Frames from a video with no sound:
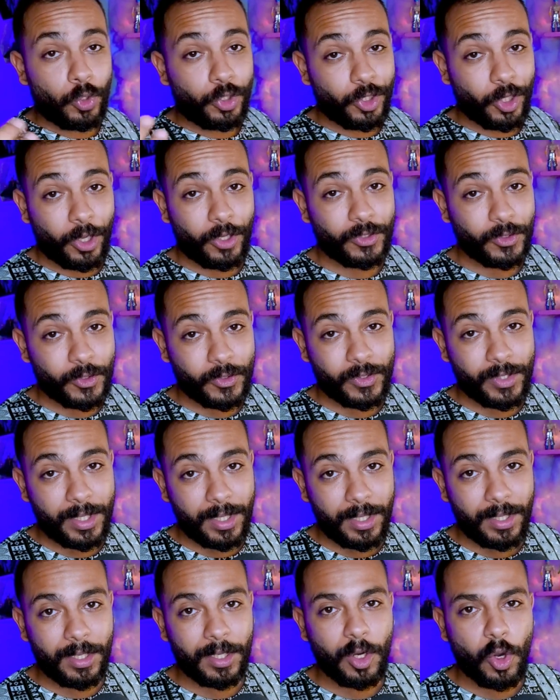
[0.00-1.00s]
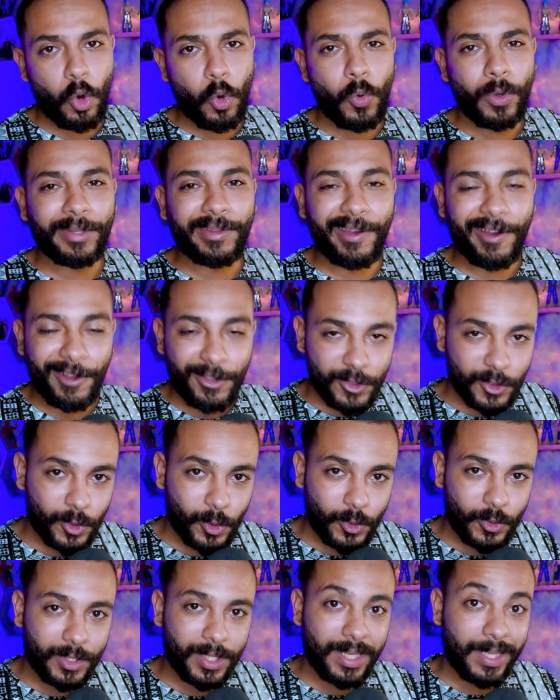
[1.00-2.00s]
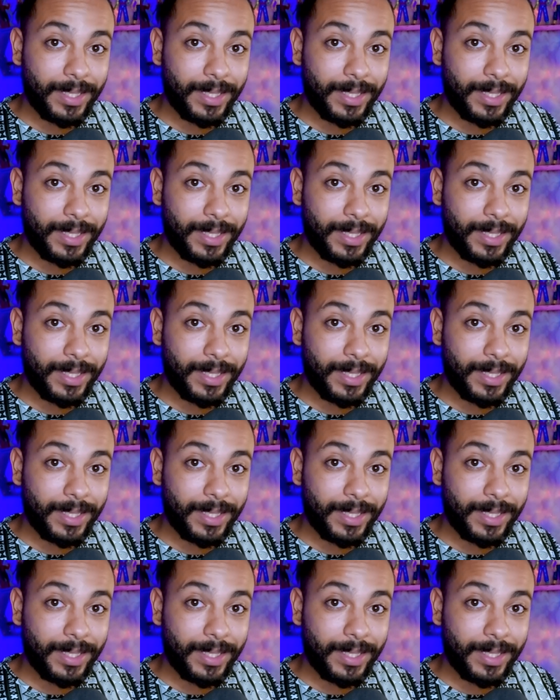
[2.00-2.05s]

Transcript: والتخصص ده هو تخصص